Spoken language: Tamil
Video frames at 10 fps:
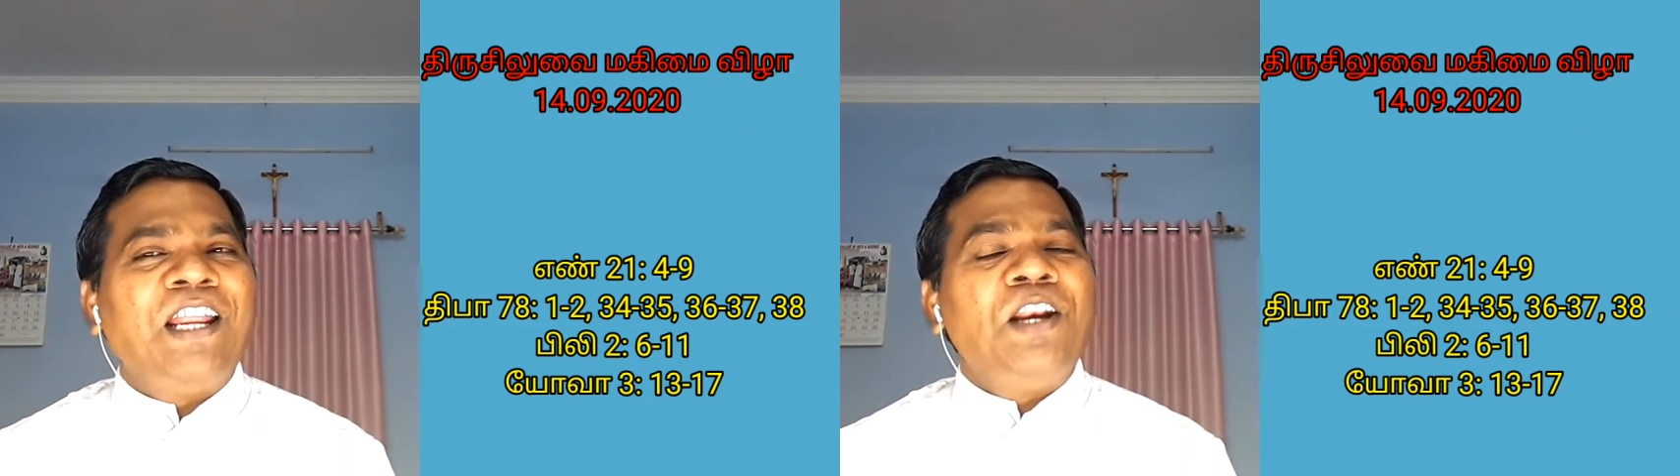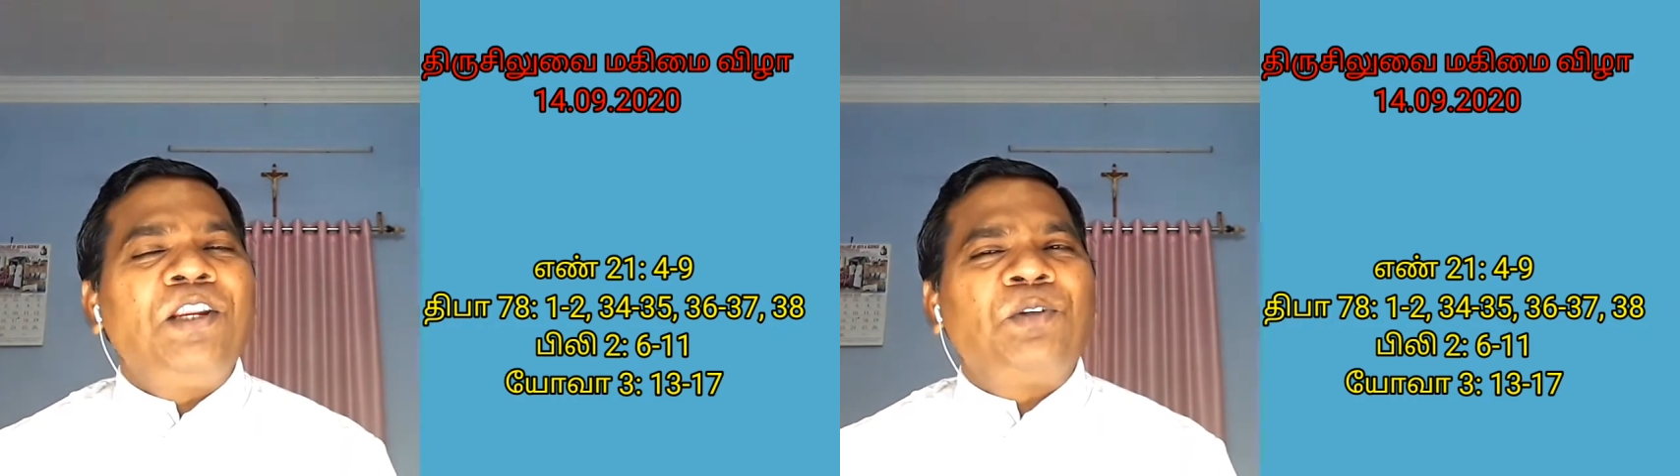
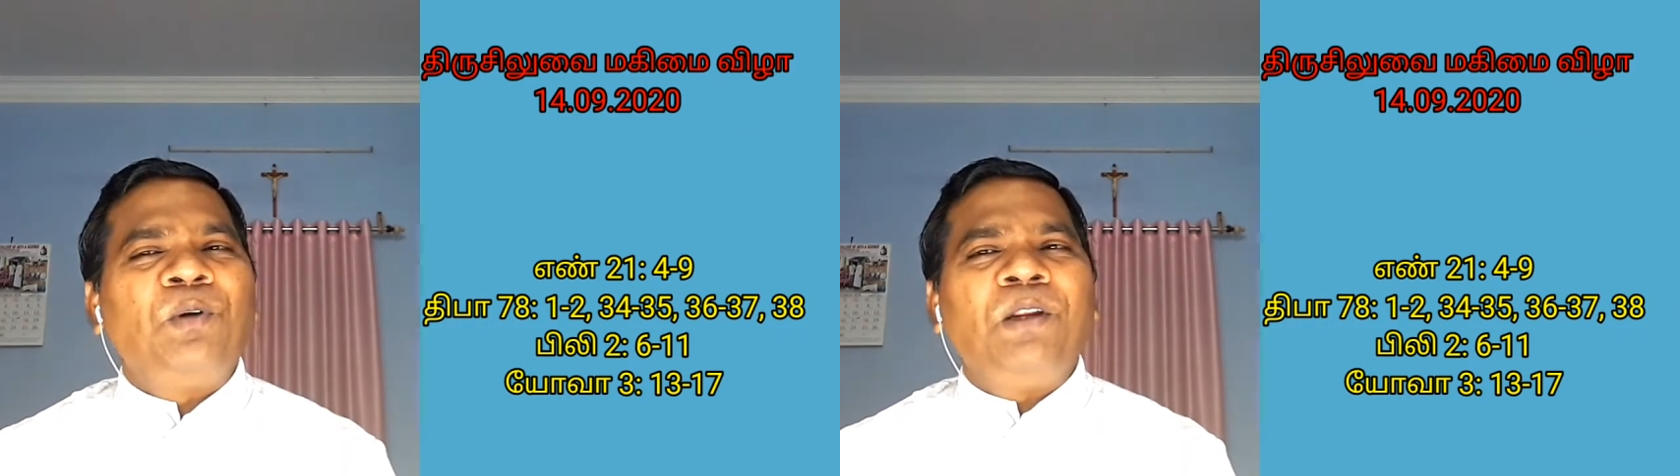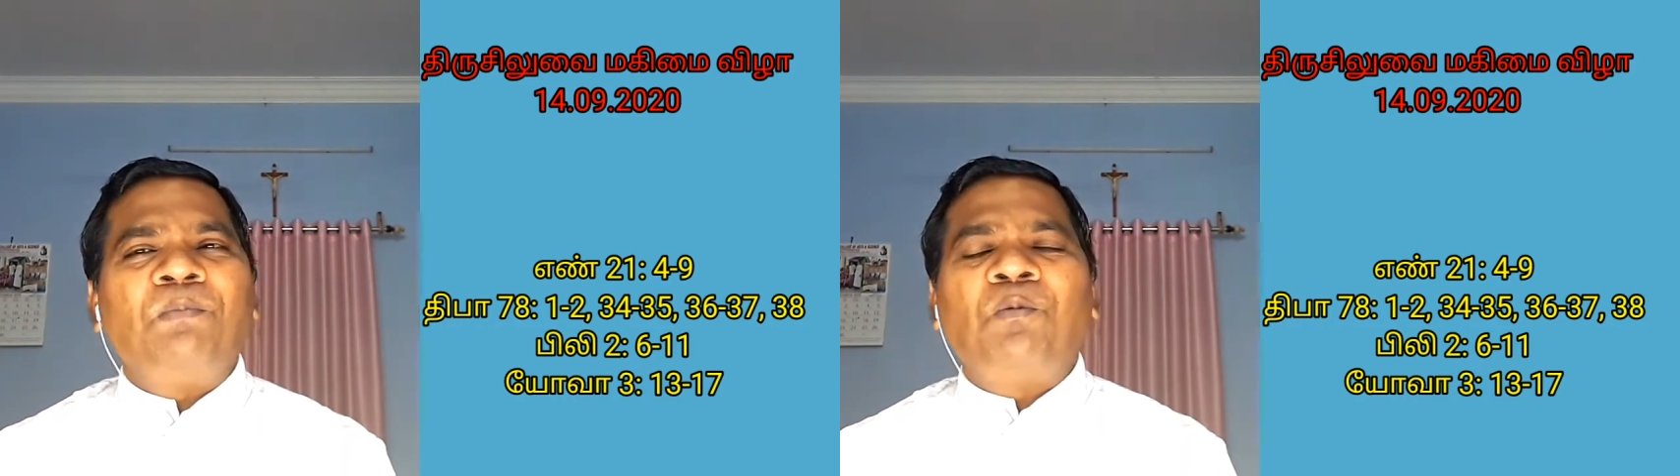நன்றி
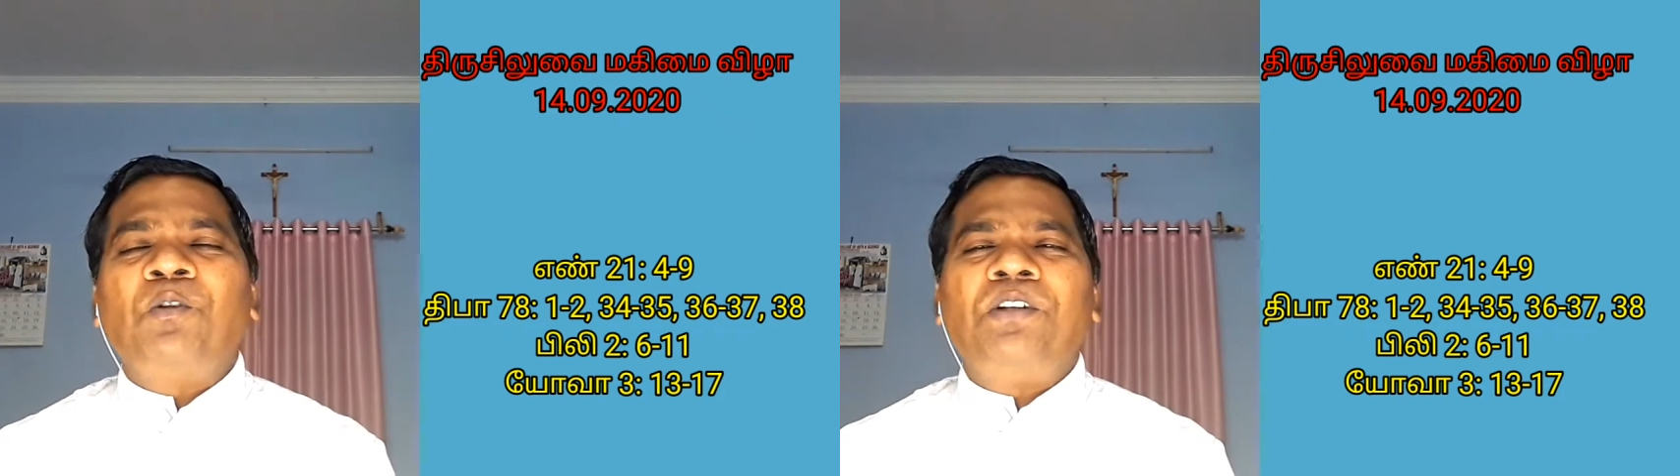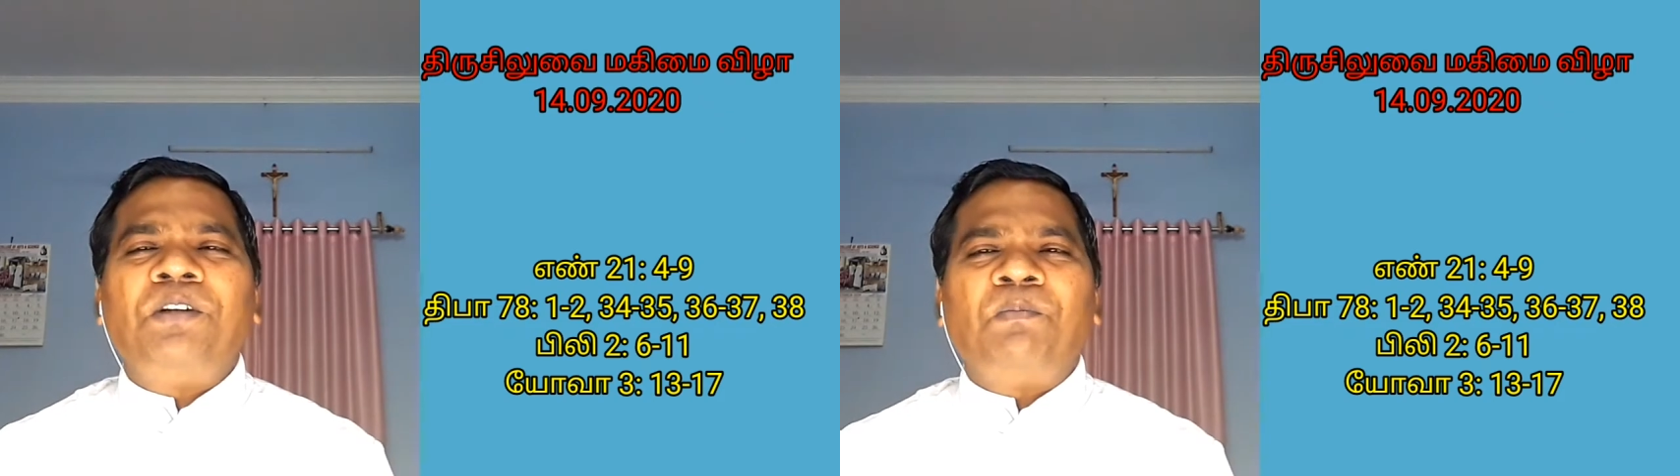சொல்லி
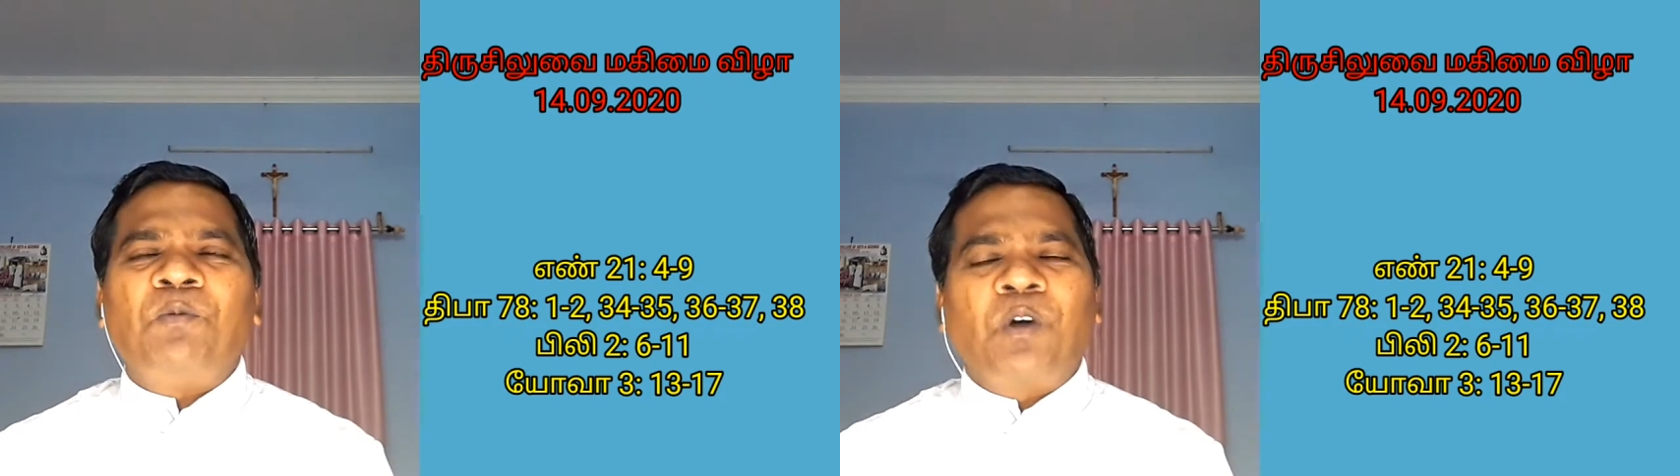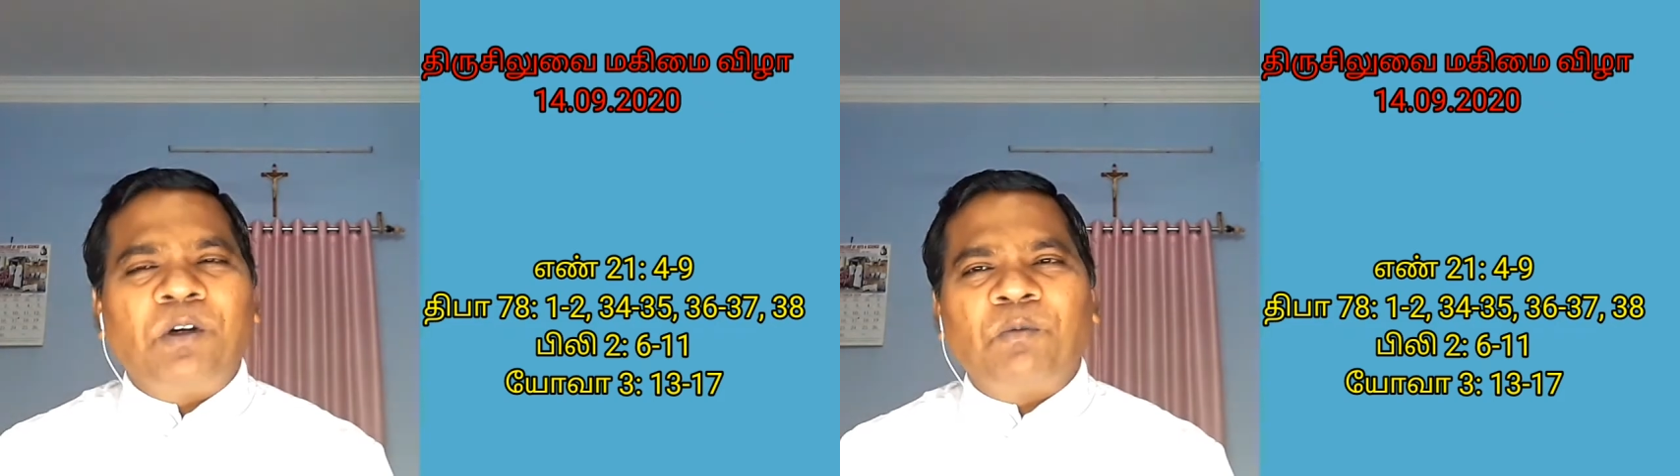போற்றி
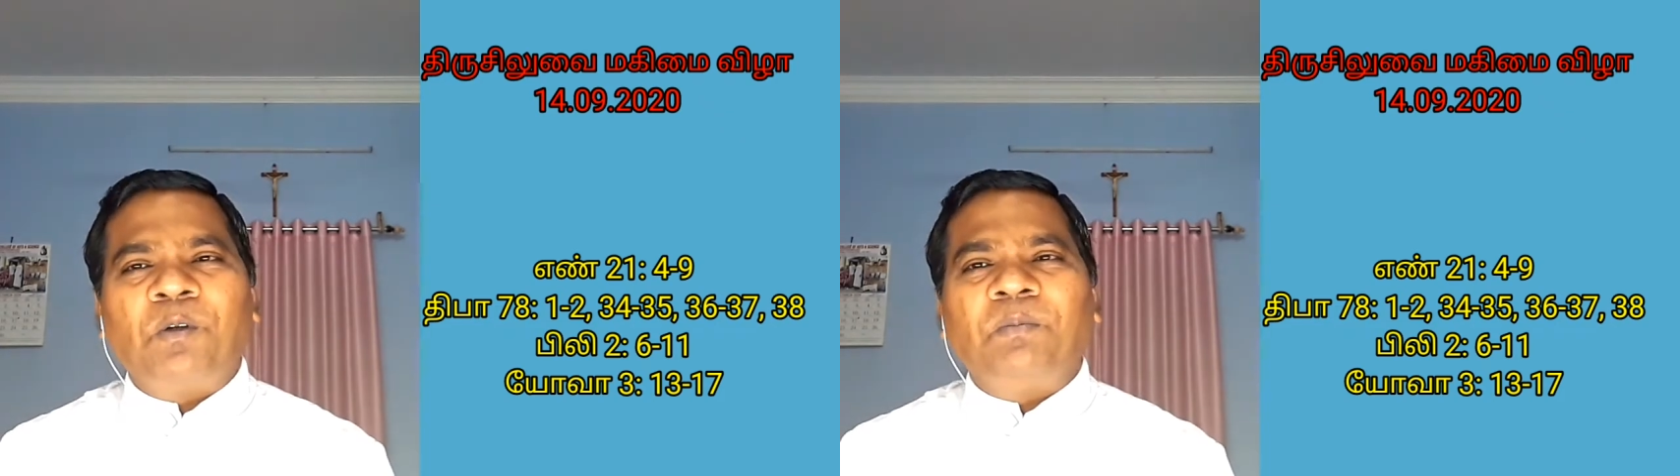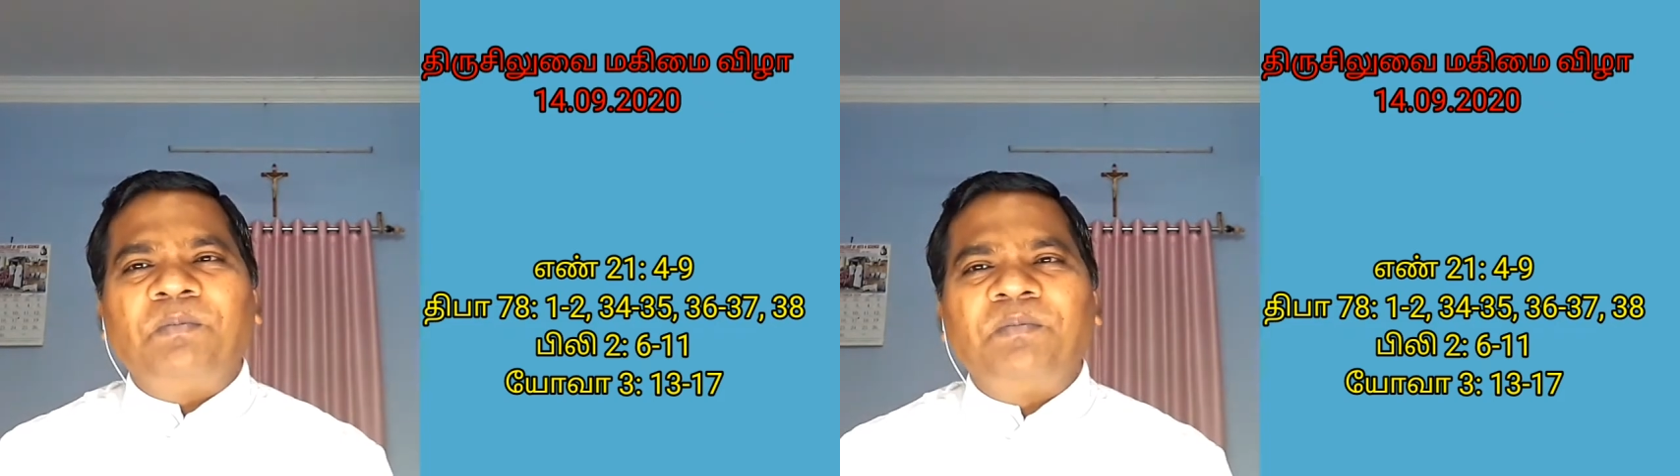புகழுவோம்